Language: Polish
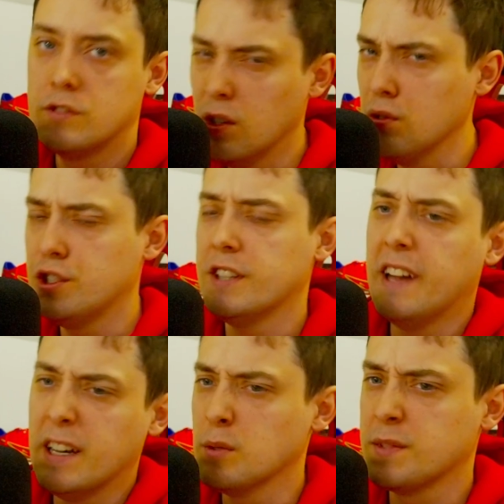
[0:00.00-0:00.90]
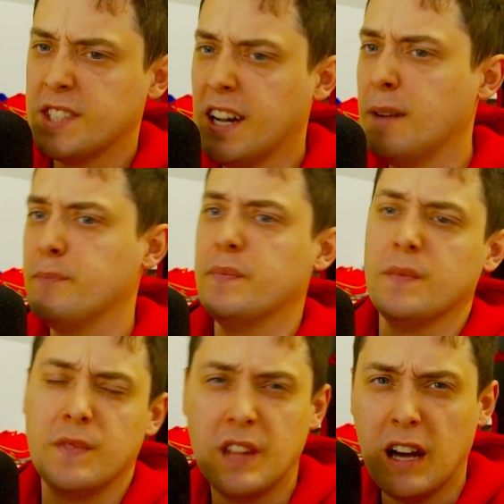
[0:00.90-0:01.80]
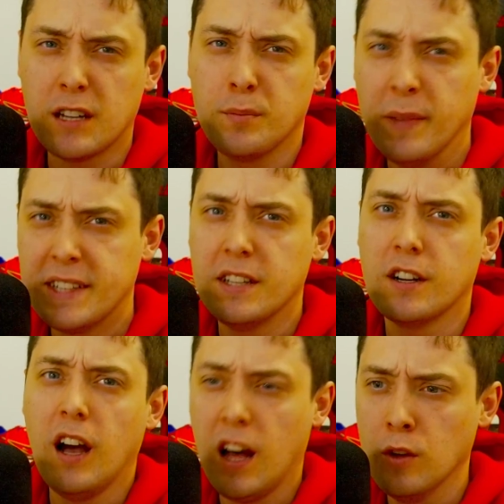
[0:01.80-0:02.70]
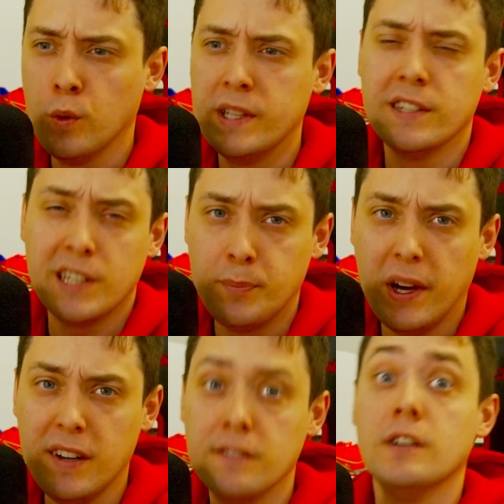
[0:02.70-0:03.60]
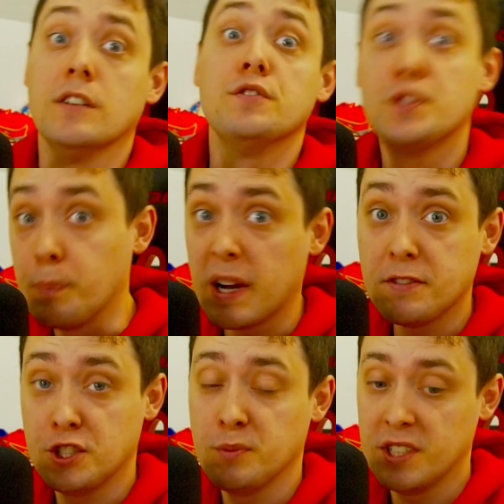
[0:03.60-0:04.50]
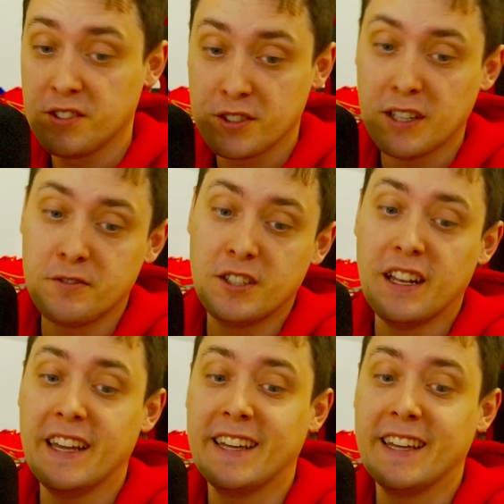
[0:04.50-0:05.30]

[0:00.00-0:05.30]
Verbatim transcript: Co ludzie dają za Dark Matter Halloween Reaper? Sprawdźmy i zostawcie